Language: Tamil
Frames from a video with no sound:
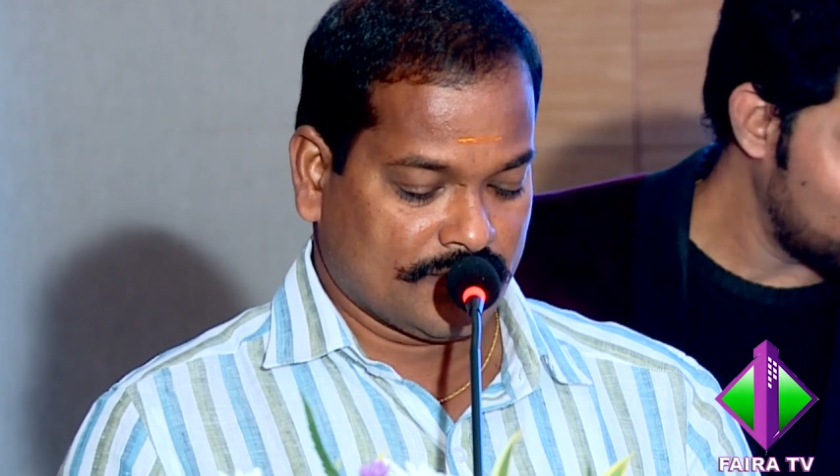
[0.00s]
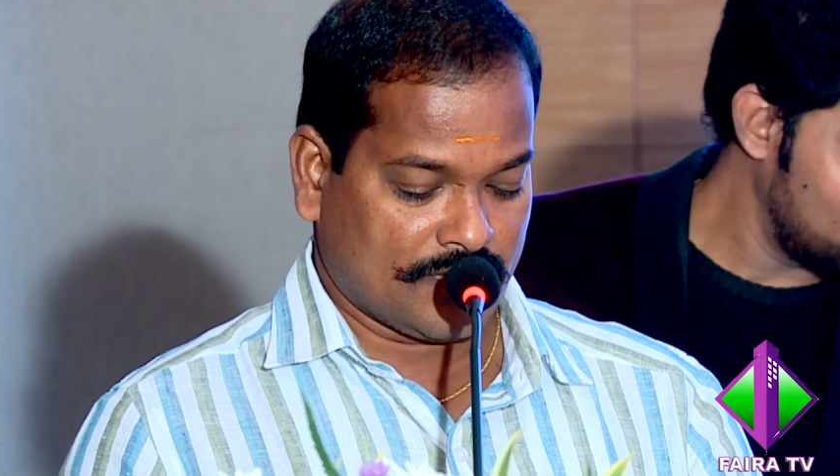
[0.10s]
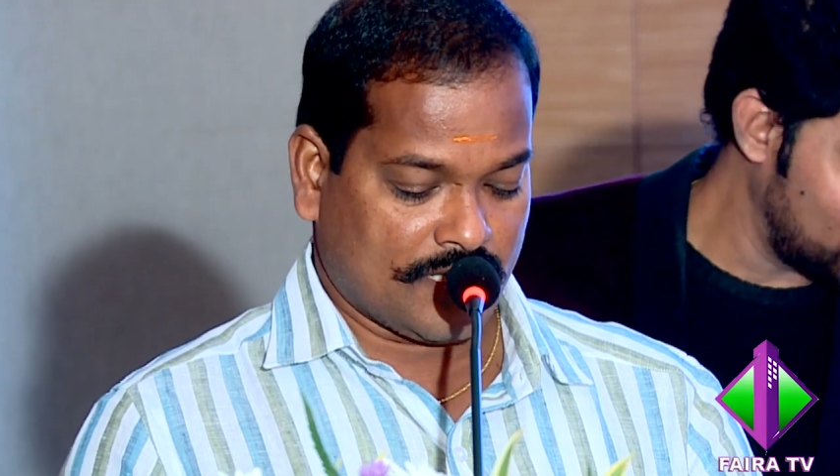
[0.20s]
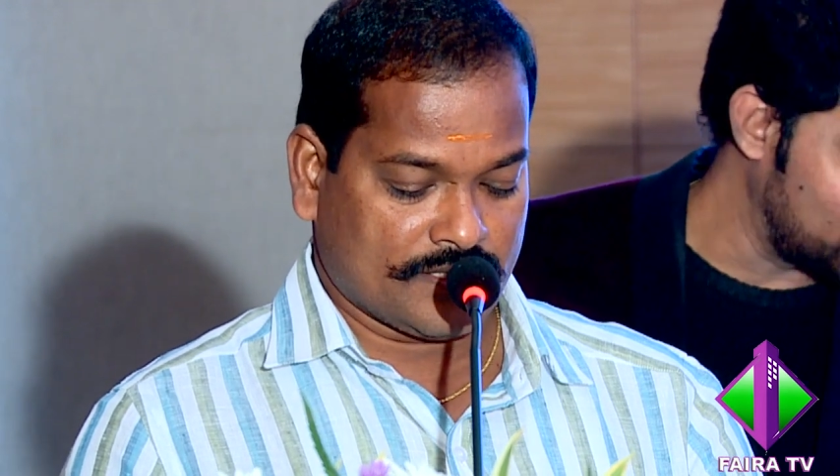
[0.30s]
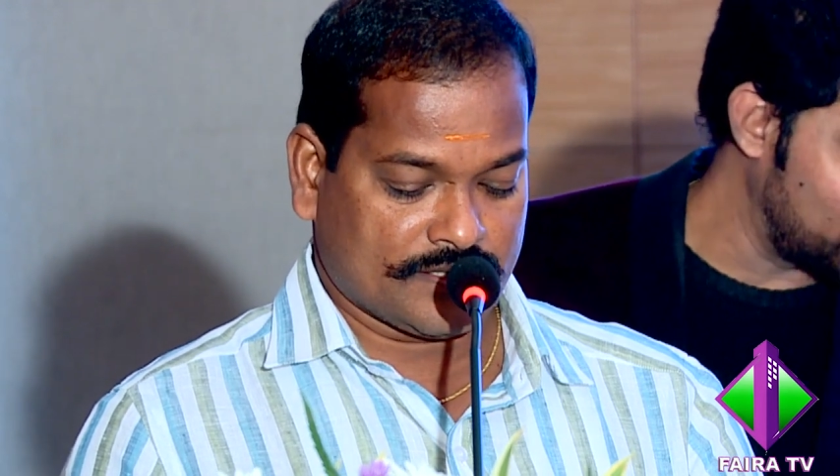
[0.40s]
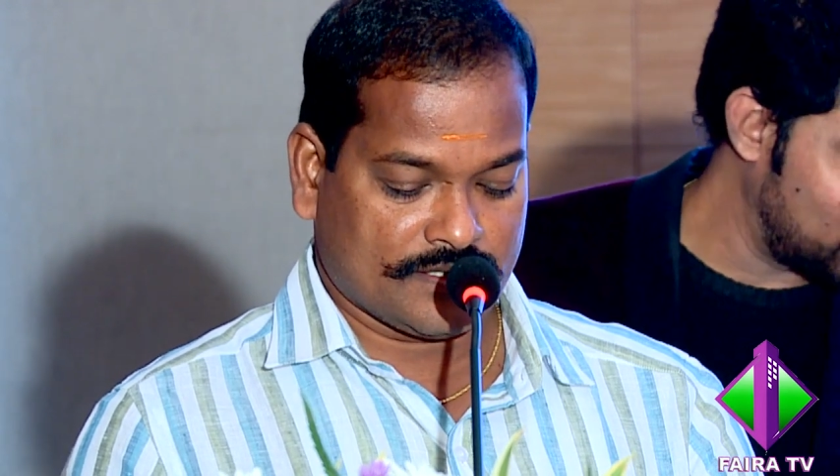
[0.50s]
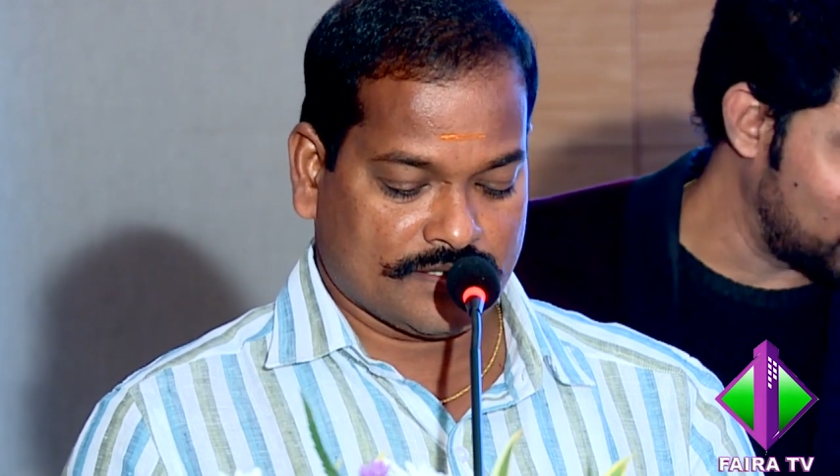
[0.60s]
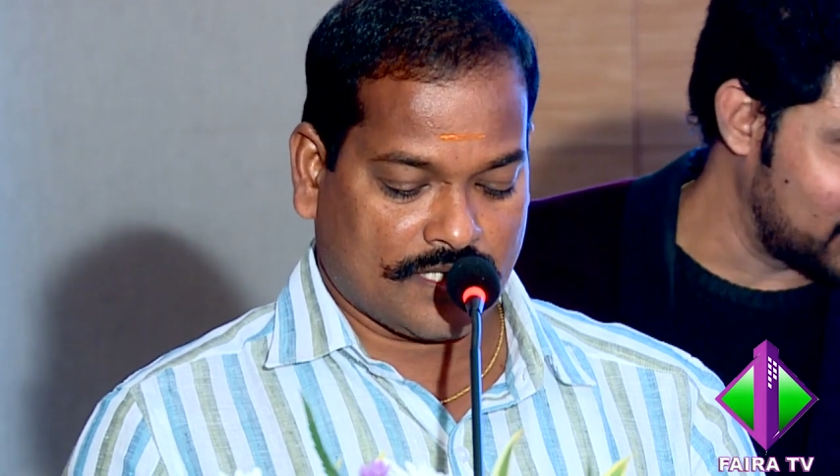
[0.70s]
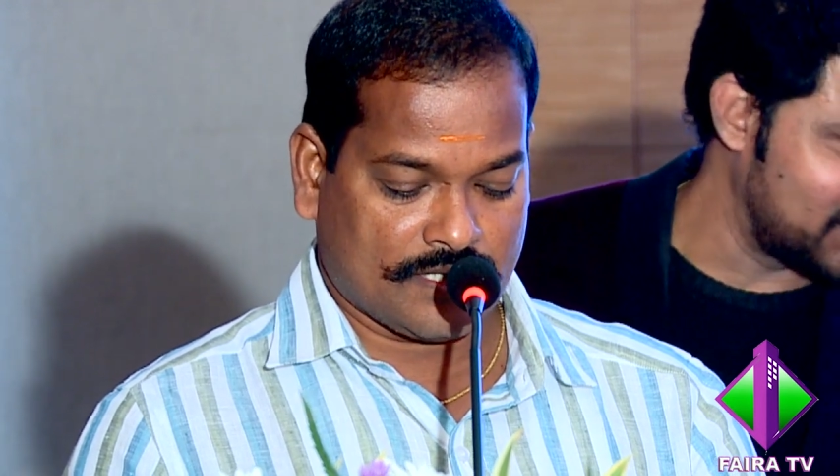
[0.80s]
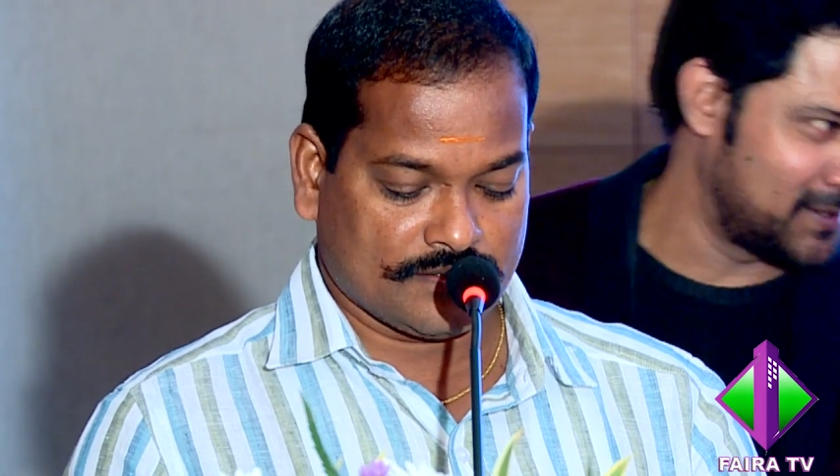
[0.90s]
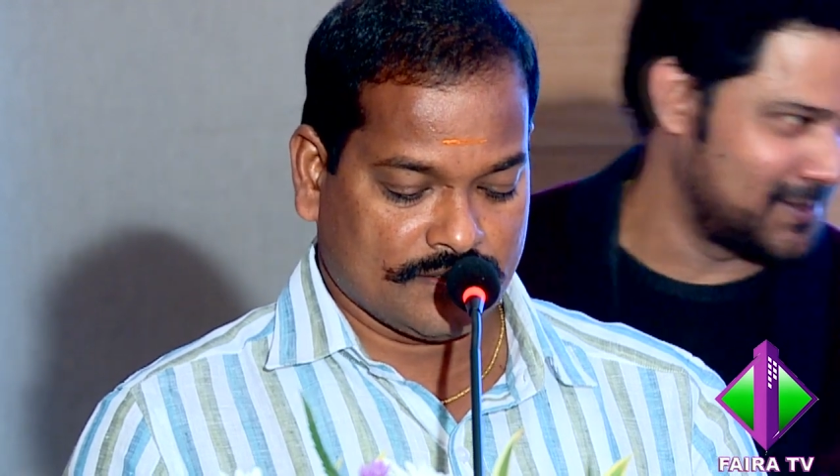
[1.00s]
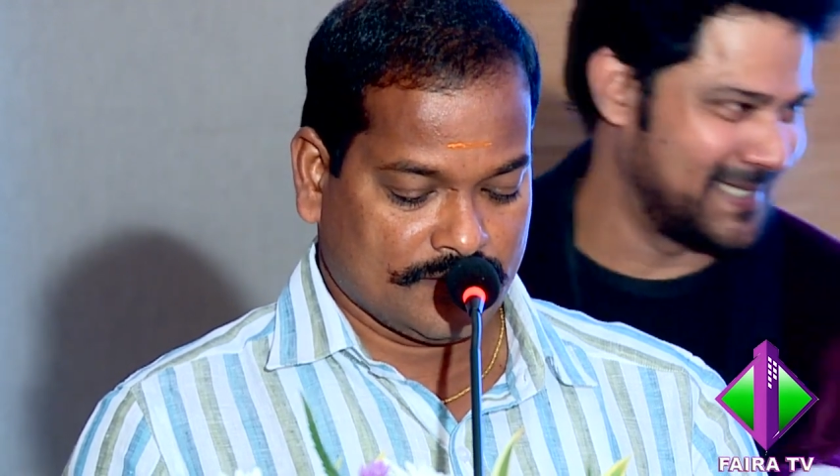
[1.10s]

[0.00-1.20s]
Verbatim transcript: நான் என் தாய்